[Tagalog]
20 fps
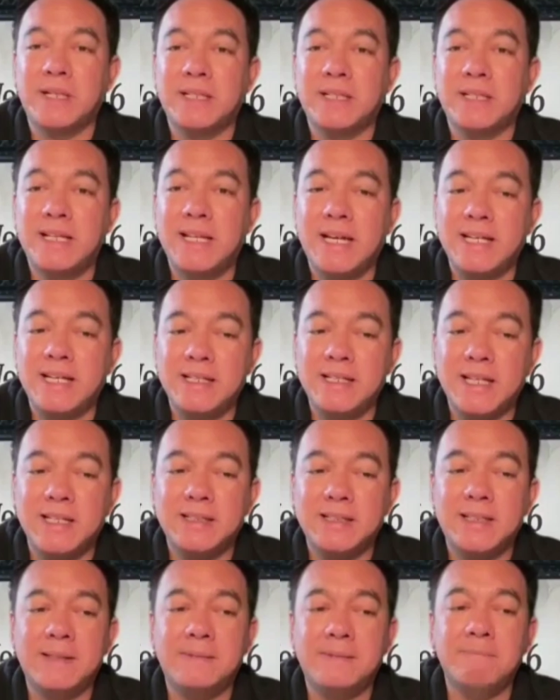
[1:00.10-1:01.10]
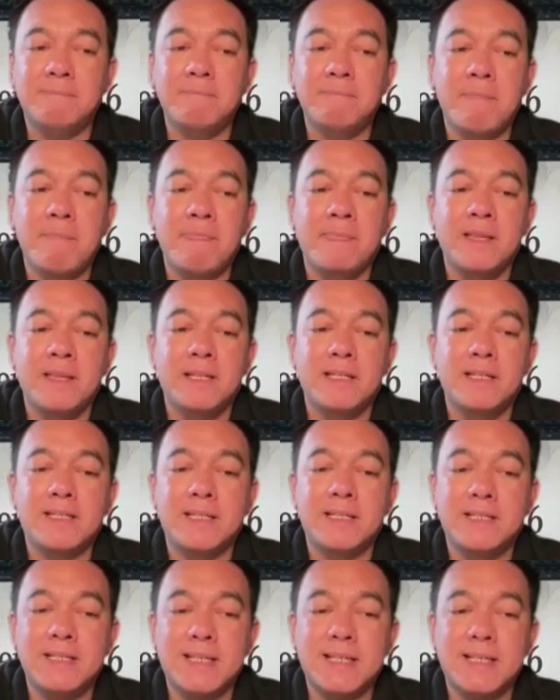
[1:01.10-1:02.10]
mapagnilayan natin na
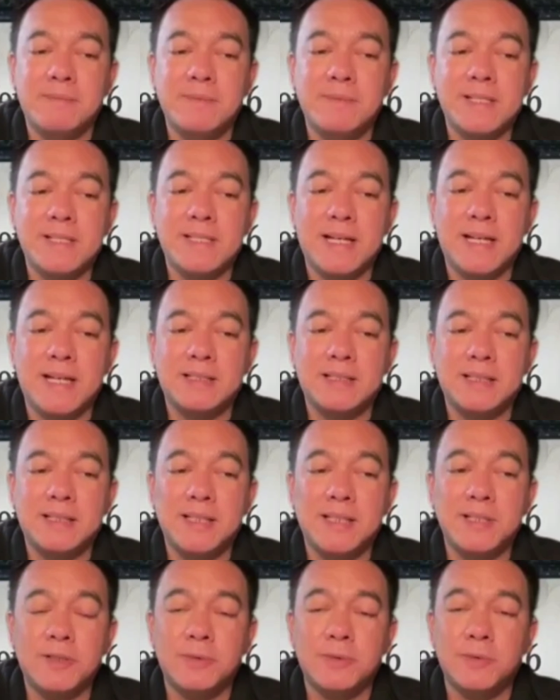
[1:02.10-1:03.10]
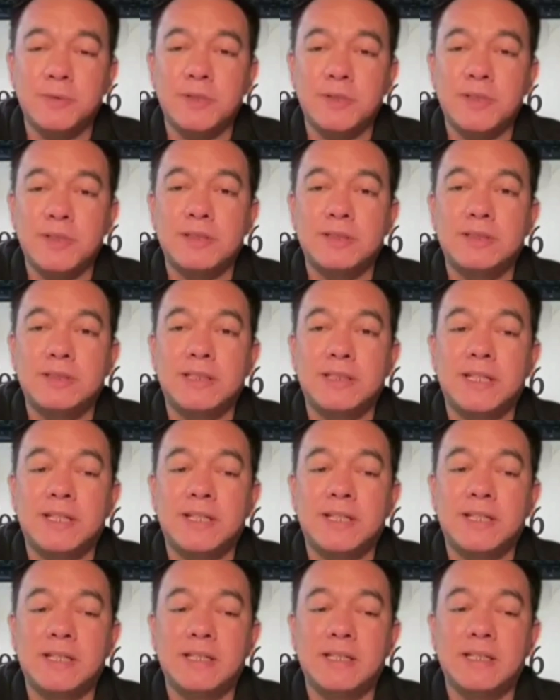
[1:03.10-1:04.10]
sinasabi sa atin ni Jesus no,
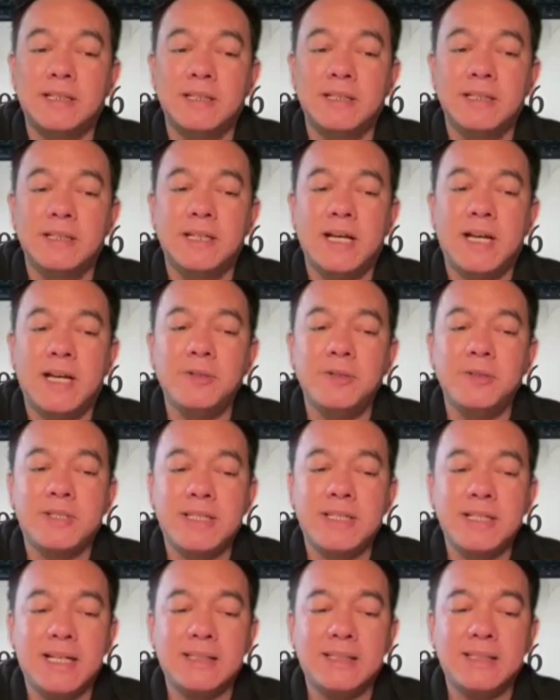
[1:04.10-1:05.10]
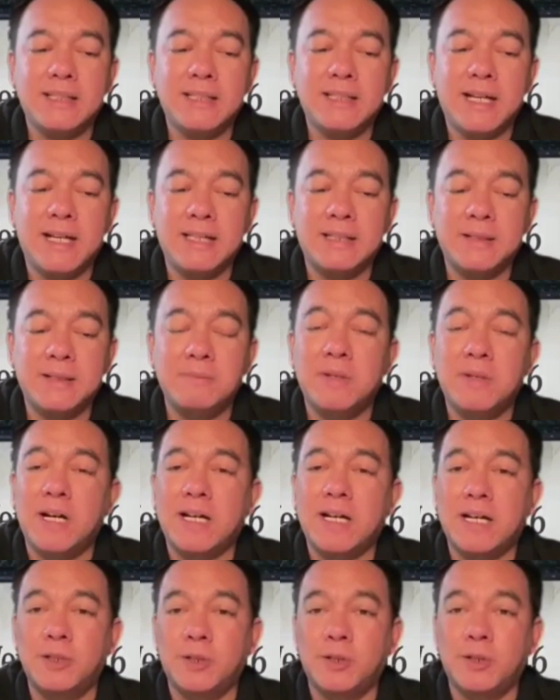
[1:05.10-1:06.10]
na ayusin natin ang ating mga
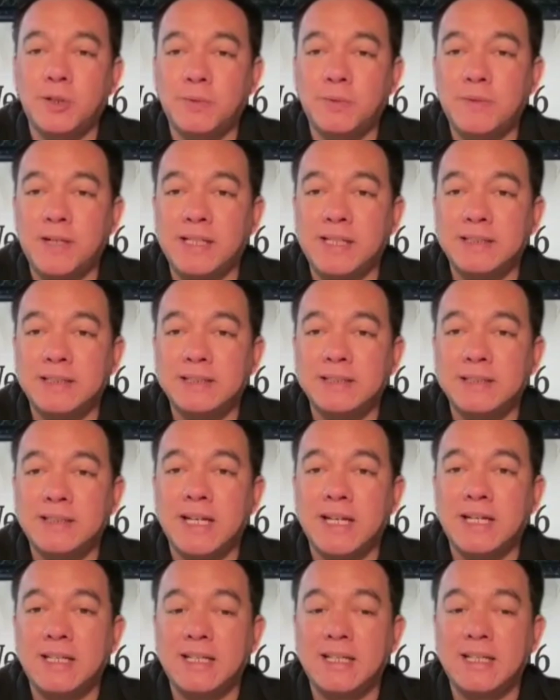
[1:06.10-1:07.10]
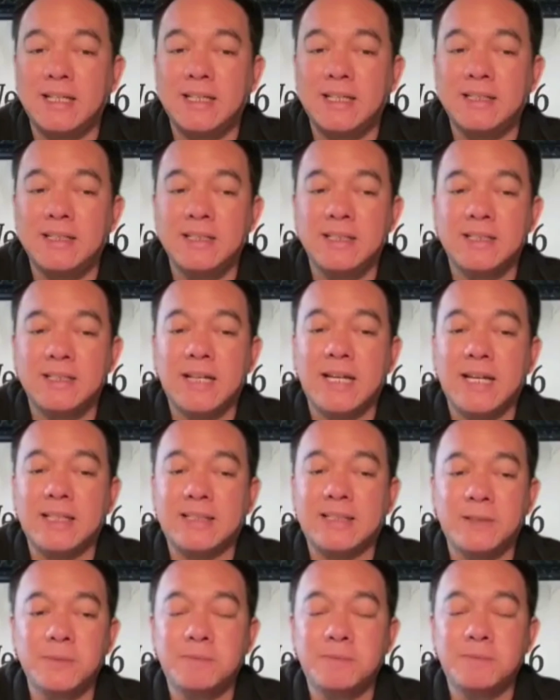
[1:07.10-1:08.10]
kalooban dahil
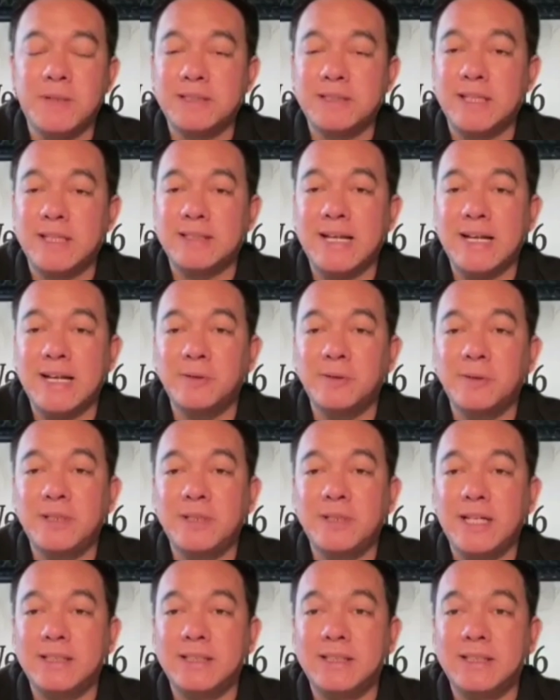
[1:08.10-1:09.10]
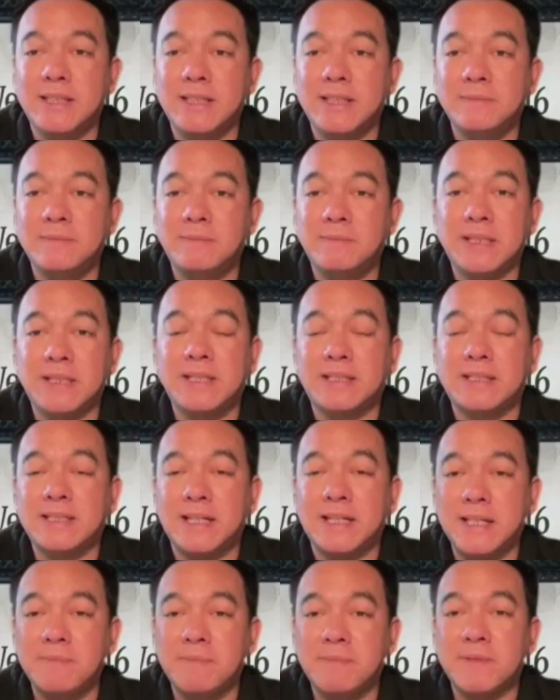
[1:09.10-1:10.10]
kahit anong pagtatago natin,
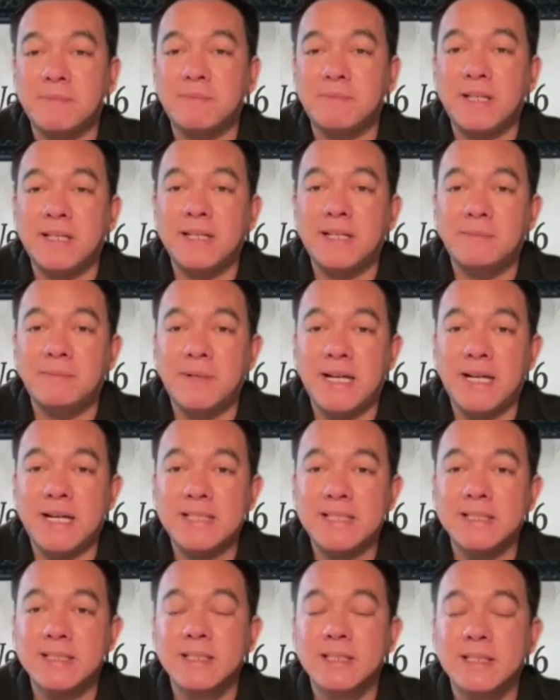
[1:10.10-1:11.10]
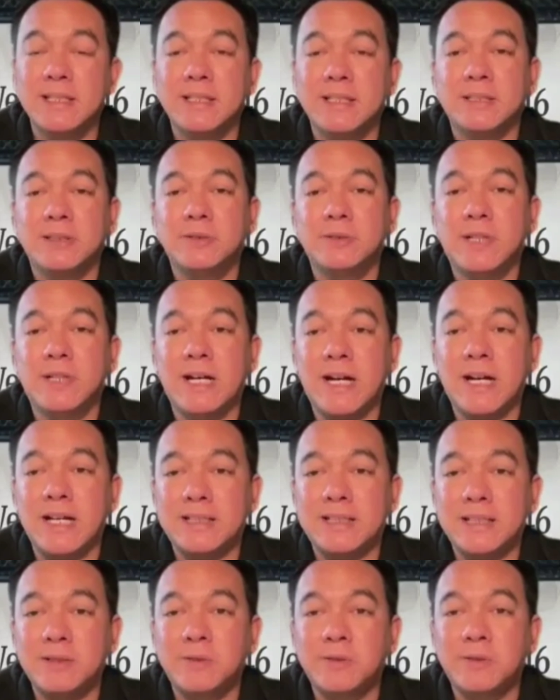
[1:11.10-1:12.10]
pagtatakip sa panlabas, kung ang
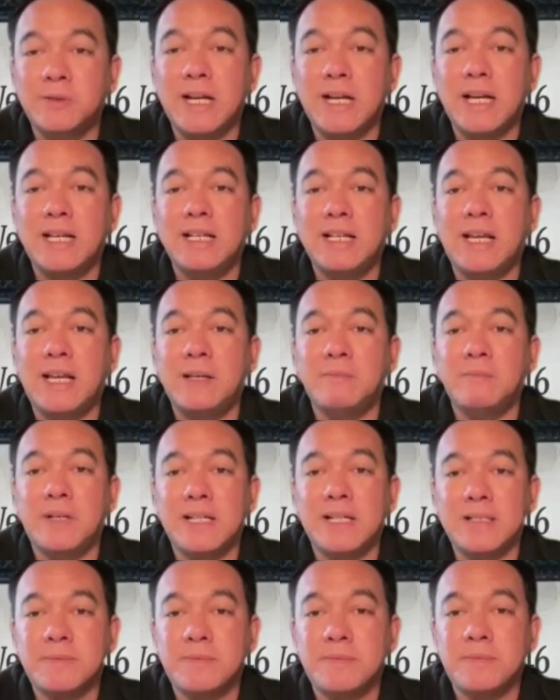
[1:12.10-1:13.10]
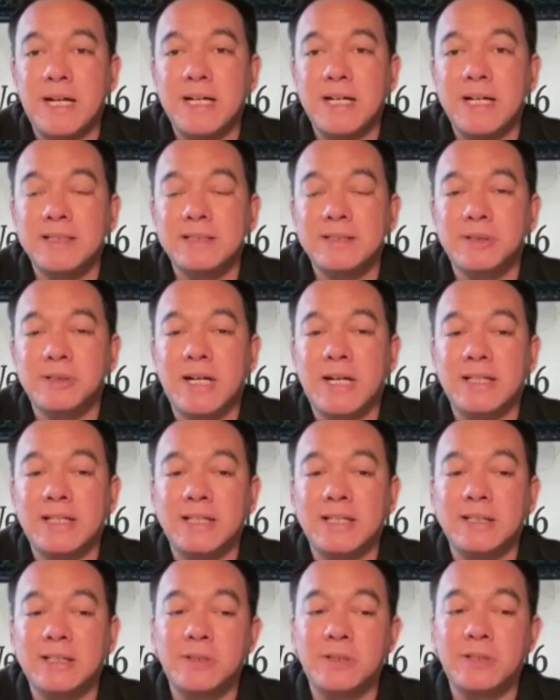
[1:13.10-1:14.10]
ating ugali ay magaspang, kung
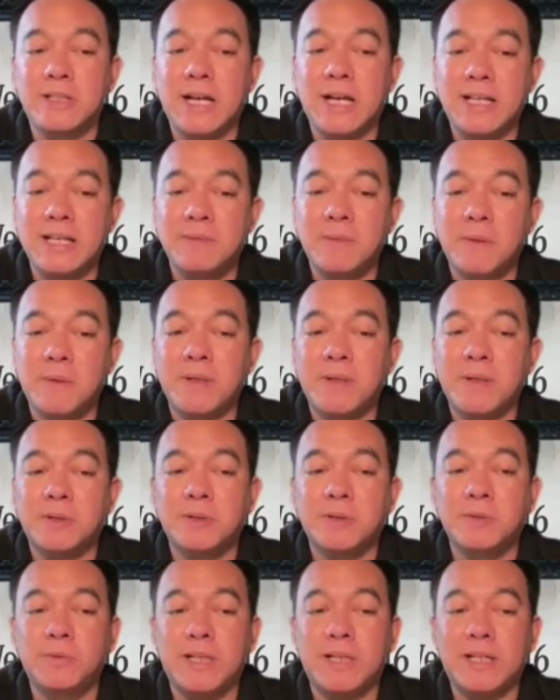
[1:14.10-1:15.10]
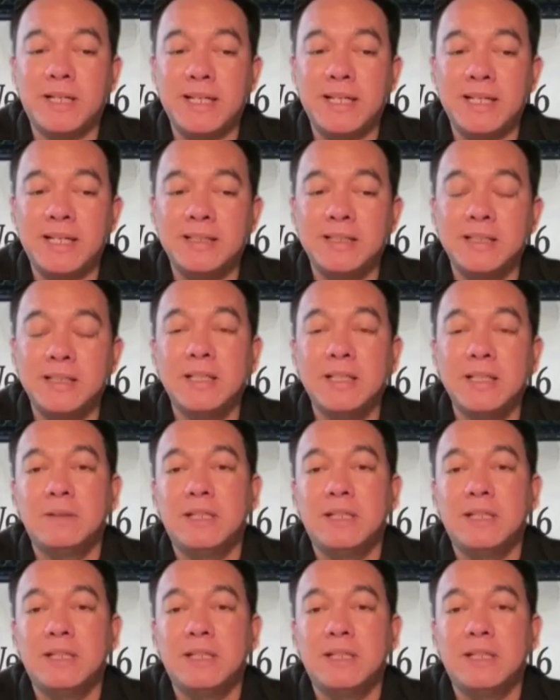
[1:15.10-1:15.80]
ating ugali mapagkunwari,